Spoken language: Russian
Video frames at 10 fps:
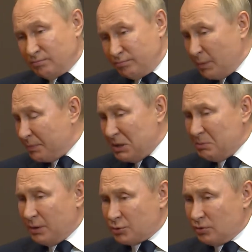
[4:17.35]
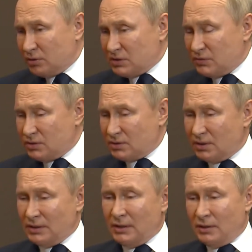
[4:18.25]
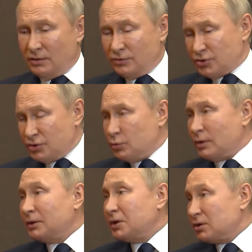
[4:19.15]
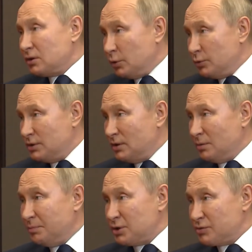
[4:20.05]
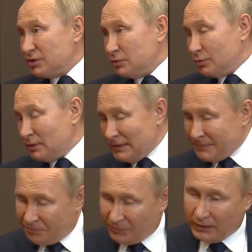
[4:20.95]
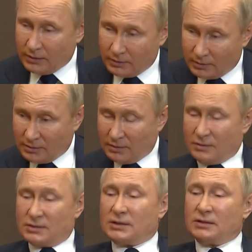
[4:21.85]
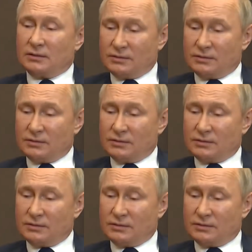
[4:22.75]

Мы понимаем, что это связано с жизнью конкретных людей, и прежде всего Кыргызстана и